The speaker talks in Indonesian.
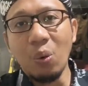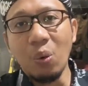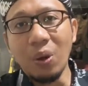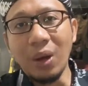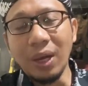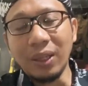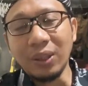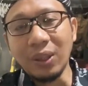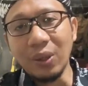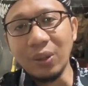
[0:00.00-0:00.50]

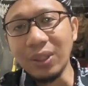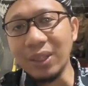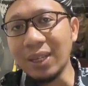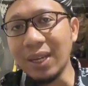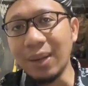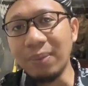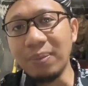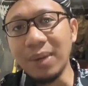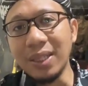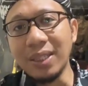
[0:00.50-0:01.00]
atau tidak
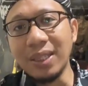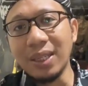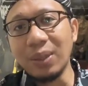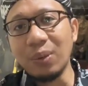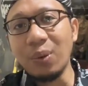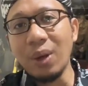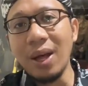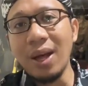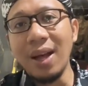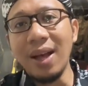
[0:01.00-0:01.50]
macet
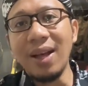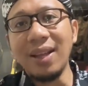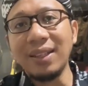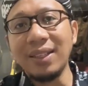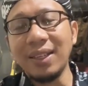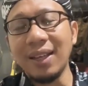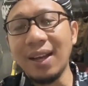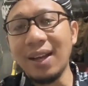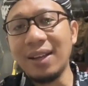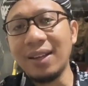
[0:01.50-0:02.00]

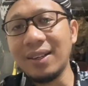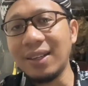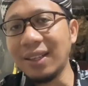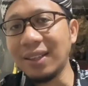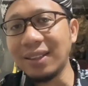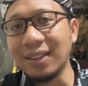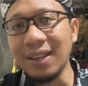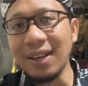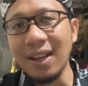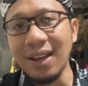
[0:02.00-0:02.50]
wahadiah dan
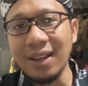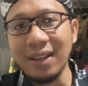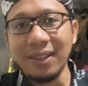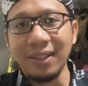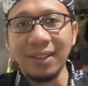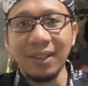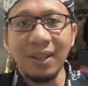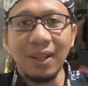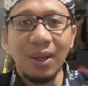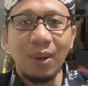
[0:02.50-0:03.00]
tenang
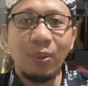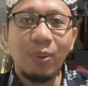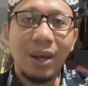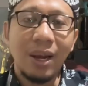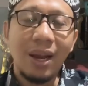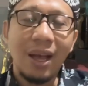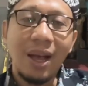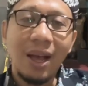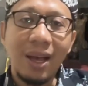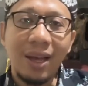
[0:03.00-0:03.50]

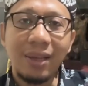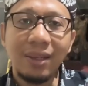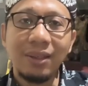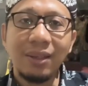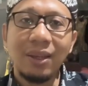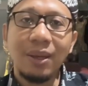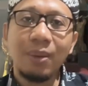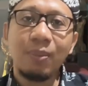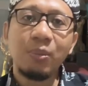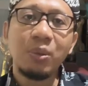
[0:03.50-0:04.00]
walan
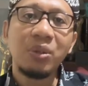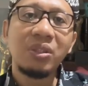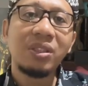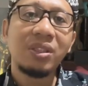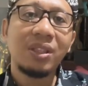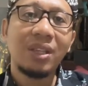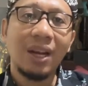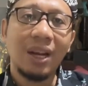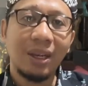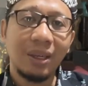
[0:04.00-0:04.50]

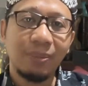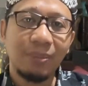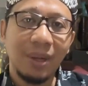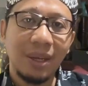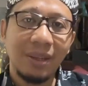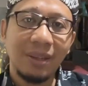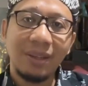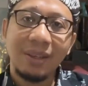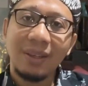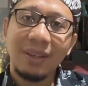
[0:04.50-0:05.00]
mustahimah
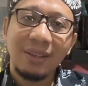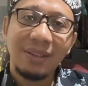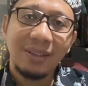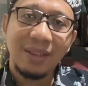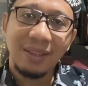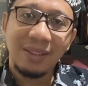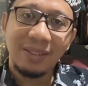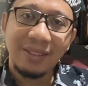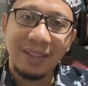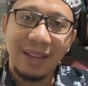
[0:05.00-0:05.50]

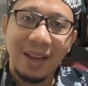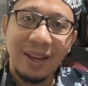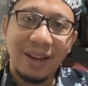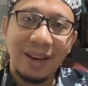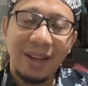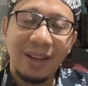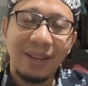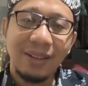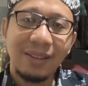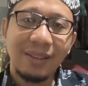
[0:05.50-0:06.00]
dan
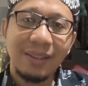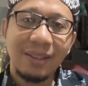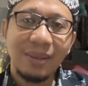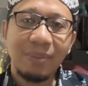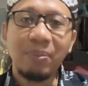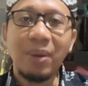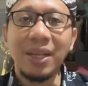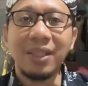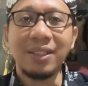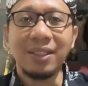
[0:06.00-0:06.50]
sekarang
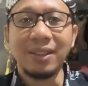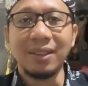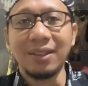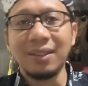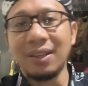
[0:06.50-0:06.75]
macet